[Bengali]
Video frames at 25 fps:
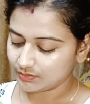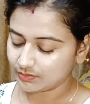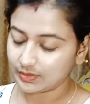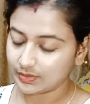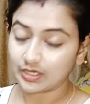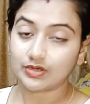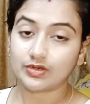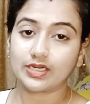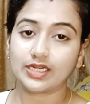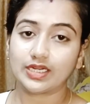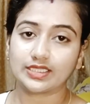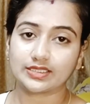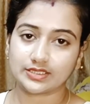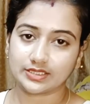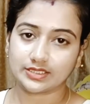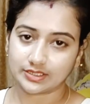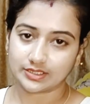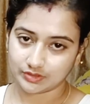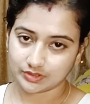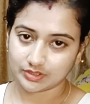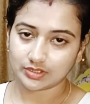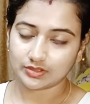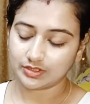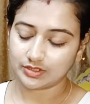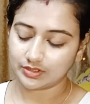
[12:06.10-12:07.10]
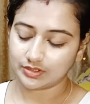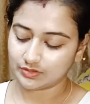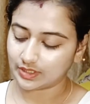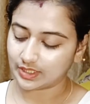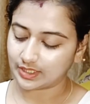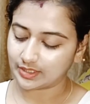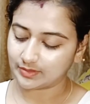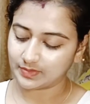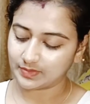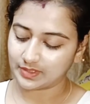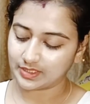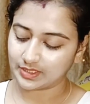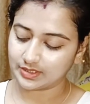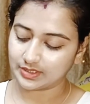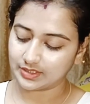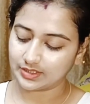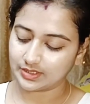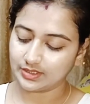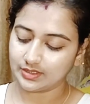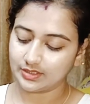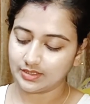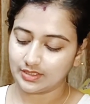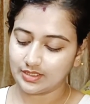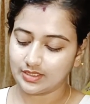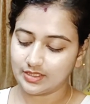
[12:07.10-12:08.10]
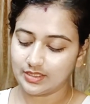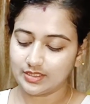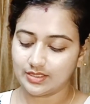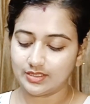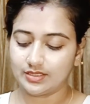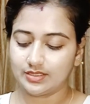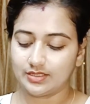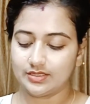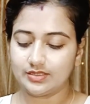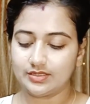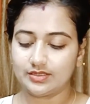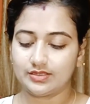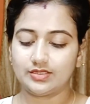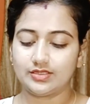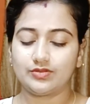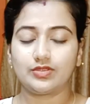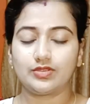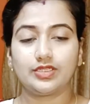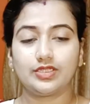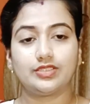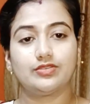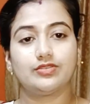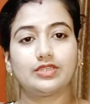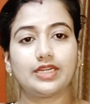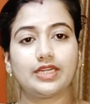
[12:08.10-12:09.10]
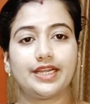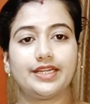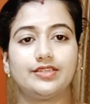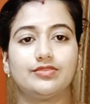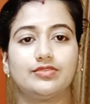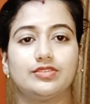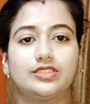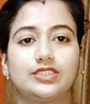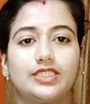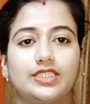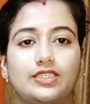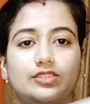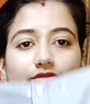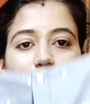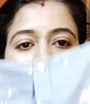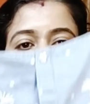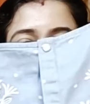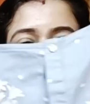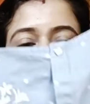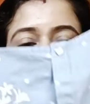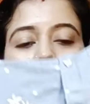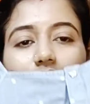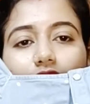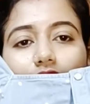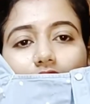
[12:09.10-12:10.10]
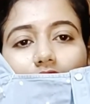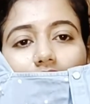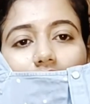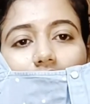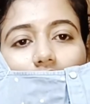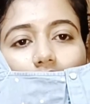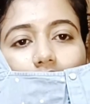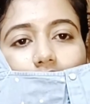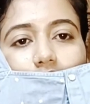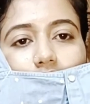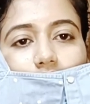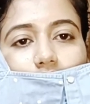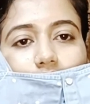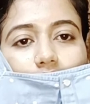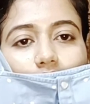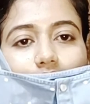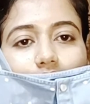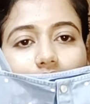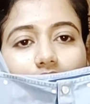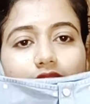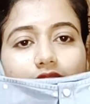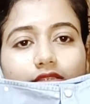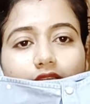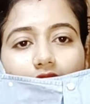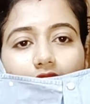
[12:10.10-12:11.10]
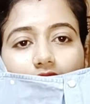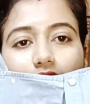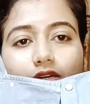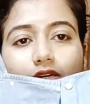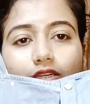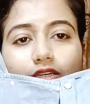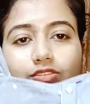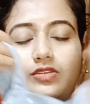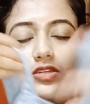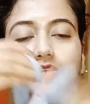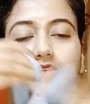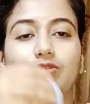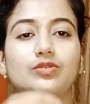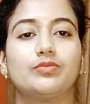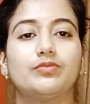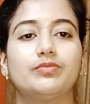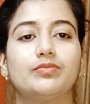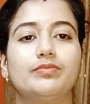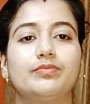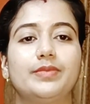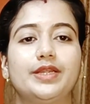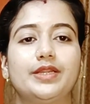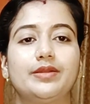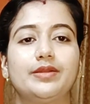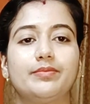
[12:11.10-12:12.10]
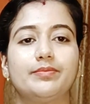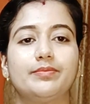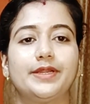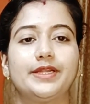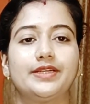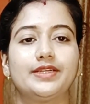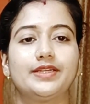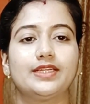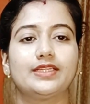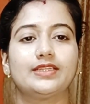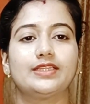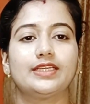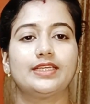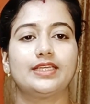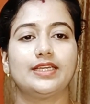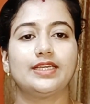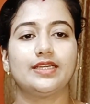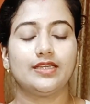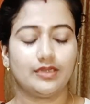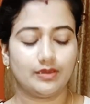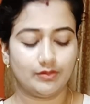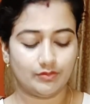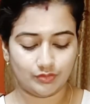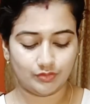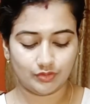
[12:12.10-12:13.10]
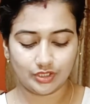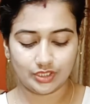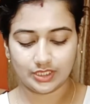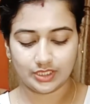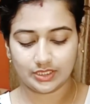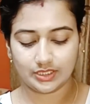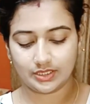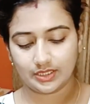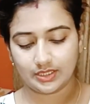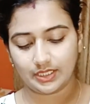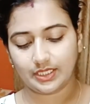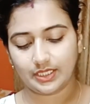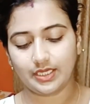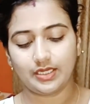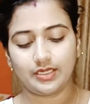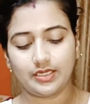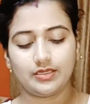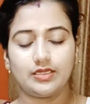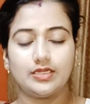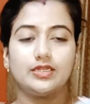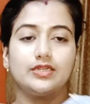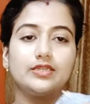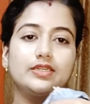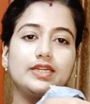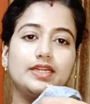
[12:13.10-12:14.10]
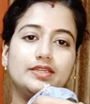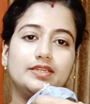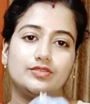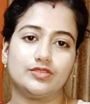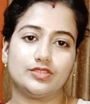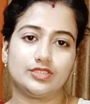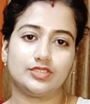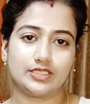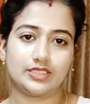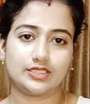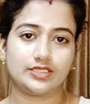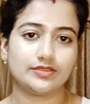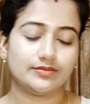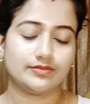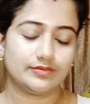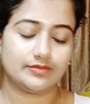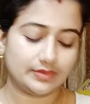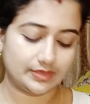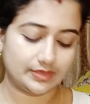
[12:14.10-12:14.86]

ভালো লাগছে না ওই কারণে একটু খারাপ লাগছে যে ওর একটু টাইট হয়েছে এত ঢোলা ঢোলা এনেছি তাও আসলে মেন পেটটা থেকে ভুড়িটার থেকে টাইট হয়ে গেছে